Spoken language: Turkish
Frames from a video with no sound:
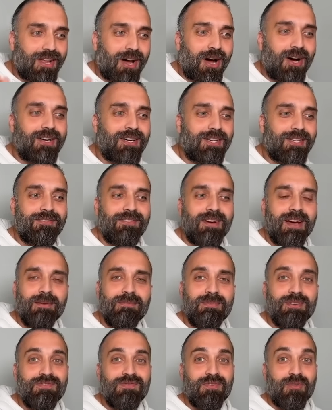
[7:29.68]
hakkını
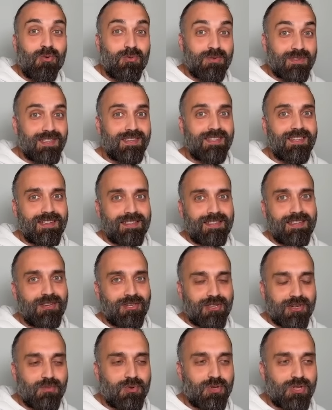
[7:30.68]
vermiş ve o stresi
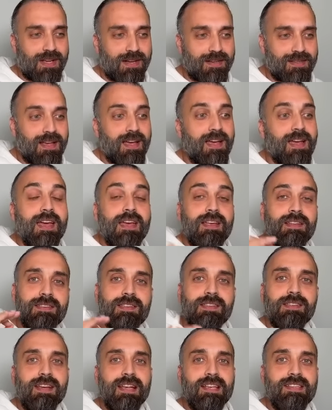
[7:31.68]
yaşamışlarsa.
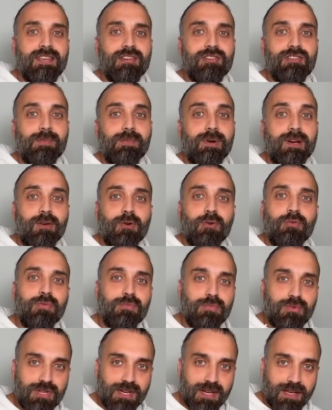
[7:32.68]
Stres yaşamak
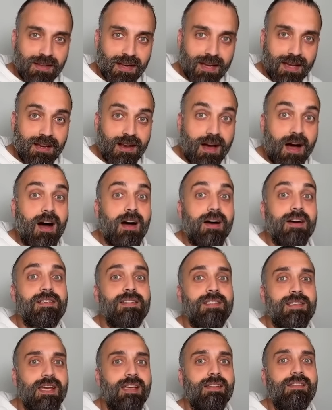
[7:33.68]
kötü bir şey değil.
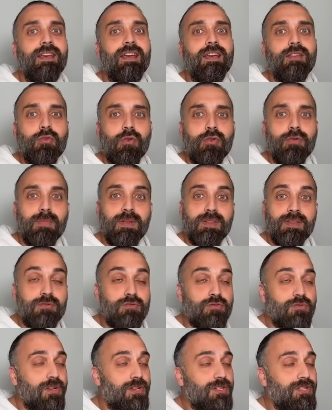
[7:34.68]
Anksiyeteye dönmediği
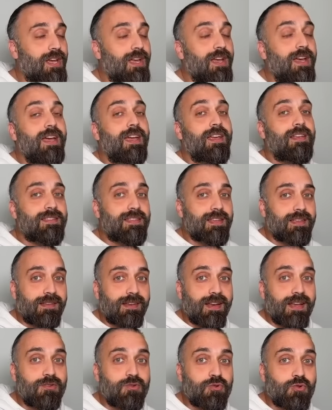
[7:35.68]
sürece
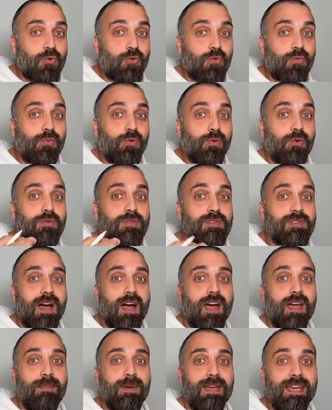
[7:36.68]
stres sorumluluk
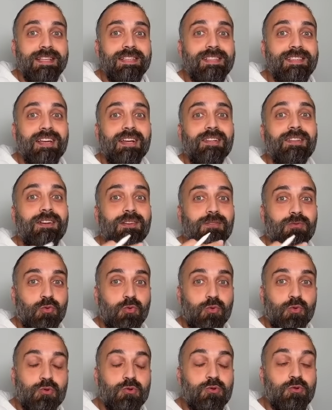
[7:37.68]
sahibi insanların
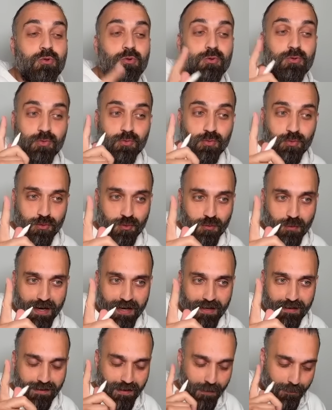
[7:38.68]
duygusudur.
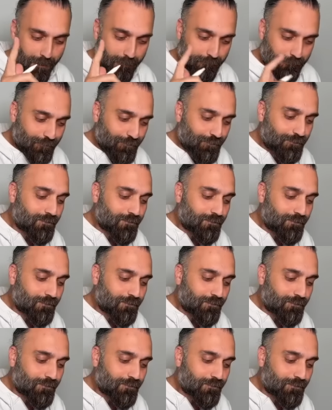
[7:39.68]
Unutmayın. Tamam?